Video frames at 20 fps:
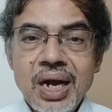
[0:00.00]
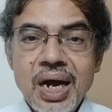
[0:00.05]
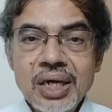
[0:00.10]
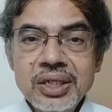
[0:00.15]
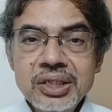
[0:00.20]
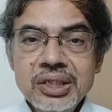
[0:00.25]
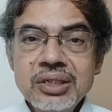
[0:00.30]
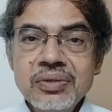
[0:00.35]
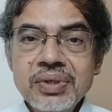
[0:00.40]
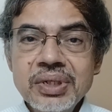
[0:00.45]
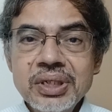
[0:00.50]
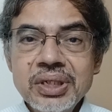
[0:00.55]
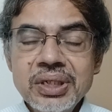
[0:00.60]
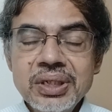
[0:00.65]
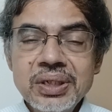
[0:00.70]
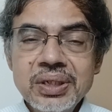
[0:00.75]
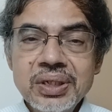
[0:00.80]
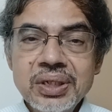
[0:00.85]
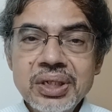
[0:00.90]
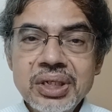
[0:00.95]
அதுக்கு வந்து
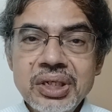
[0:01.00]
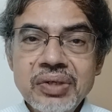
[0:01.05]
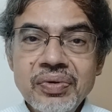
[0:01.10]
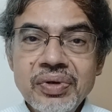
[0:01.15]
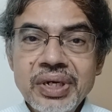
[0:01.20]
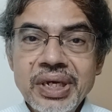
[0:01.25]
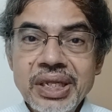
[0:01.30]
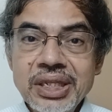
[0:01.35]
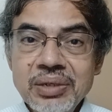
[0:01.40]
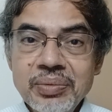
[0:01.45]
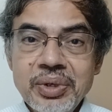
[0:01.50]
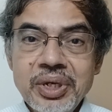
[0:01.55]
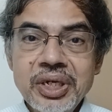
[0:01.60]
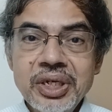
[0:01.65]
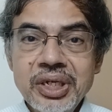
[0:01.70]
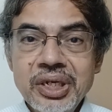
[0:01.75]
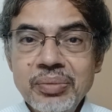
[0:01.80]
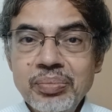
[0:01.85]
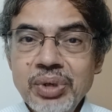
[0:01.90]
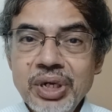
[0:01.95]
இவர் எந்த மாதிரி
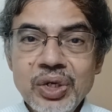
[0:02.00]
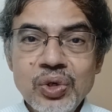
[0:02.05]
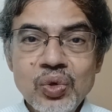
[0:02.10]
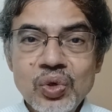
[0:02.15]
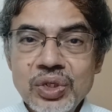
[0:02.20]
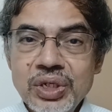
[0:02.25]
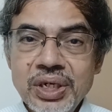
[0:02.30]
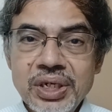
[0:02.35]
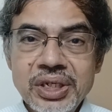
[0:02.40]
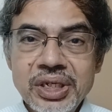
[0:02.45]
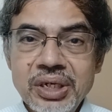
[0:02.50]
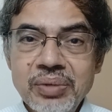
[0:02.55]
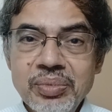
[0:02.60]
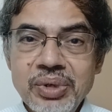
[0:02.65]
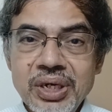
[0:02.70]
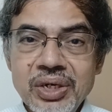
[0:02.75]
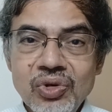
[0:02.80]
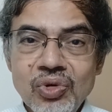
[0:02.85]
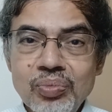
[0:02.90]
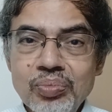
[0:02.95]
ரிப்ளை கொடுத்தாரு
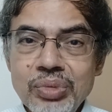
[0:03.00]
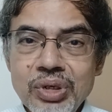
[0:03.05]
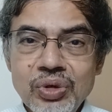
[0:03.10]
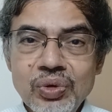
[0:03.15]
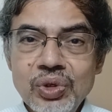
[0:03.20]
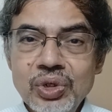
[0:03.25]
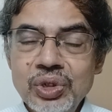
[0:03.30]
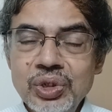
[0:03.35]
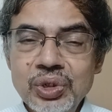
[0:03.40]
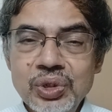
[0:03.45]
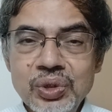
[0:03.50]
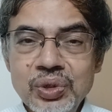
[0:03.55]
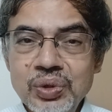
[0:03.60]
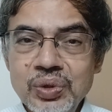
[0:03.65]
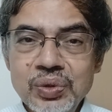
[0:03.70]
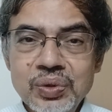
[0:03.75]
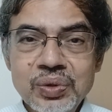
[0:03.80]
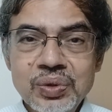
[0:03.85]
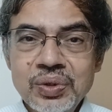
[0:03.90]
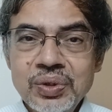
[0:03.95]
தெரியுமா ரொம்ப ஒரு
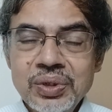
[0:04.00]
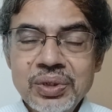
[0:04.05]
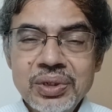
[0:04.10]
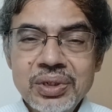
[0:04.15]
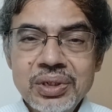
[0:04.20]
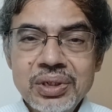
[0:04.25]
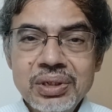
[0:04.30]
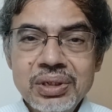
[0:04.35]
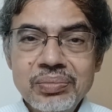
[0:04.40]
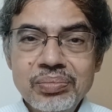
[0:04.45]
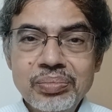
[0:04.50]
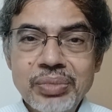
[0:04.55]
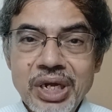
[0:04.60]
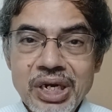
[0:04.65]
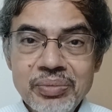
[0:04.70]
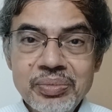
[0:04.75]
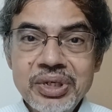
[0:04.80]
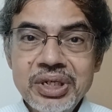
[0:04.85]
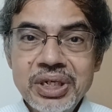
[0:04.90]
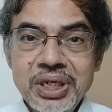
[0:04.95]

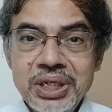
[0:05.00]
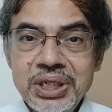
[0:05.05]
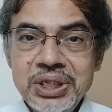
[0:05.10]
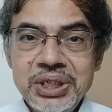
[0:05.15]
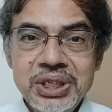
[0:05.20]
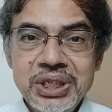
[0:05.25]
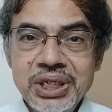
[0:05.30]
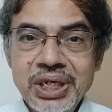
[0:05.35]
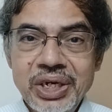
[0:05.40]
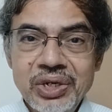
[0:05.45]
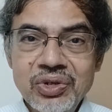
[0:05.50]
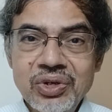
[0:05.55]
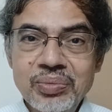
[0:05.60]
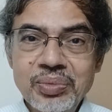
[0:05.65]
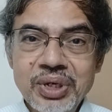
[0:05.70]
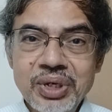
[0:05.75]
மனமே நெகிழ்ச்சி ஆகிடும்